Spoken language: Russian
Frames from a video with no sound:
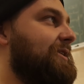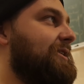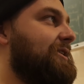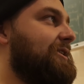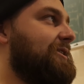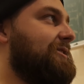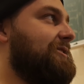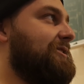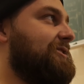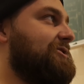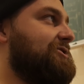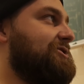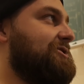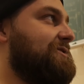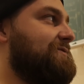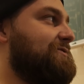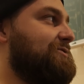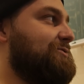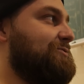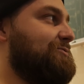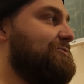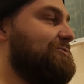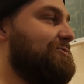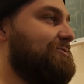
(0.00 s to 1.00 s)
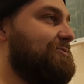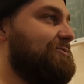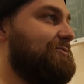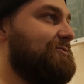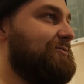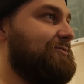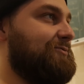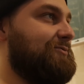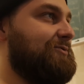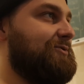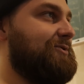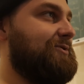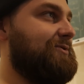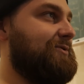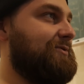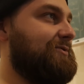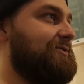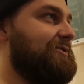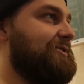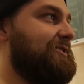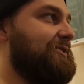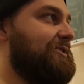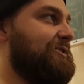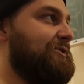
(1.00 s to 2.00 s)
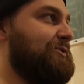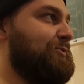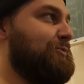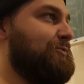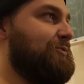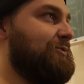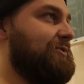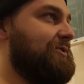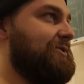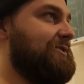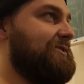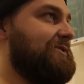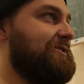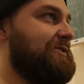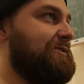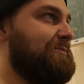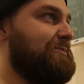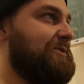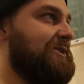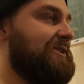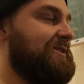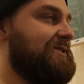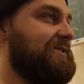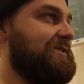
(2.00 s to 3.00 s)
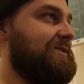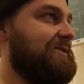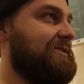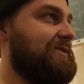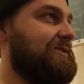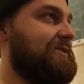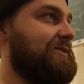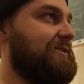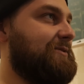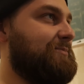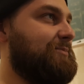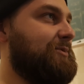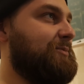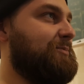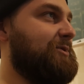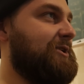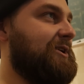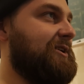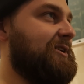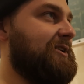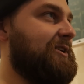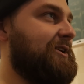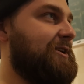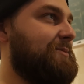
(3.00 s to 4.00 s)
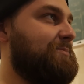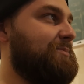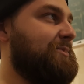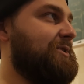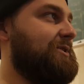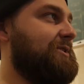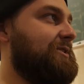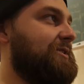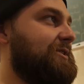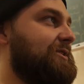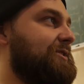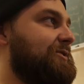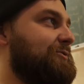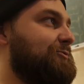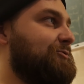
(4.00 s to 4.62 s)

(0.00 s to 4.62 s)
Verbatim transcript: отложить всю херню и заниматься по программе и